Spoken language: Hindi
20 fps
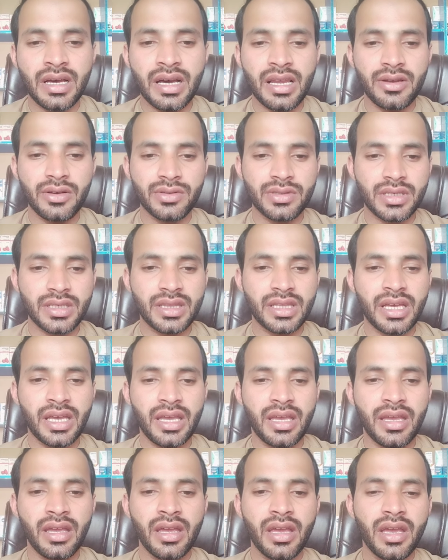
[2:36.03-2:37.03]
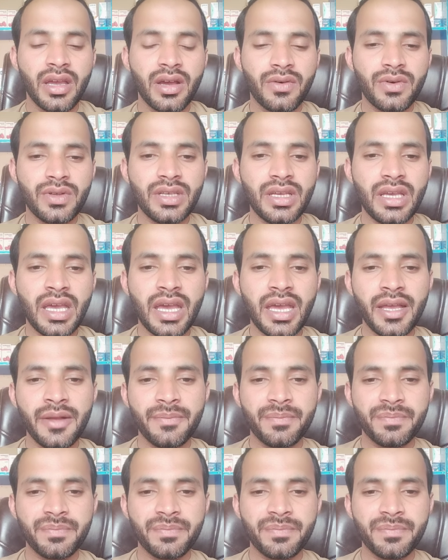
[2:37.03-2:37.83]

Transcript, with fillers: हल हो सकता है वो ये है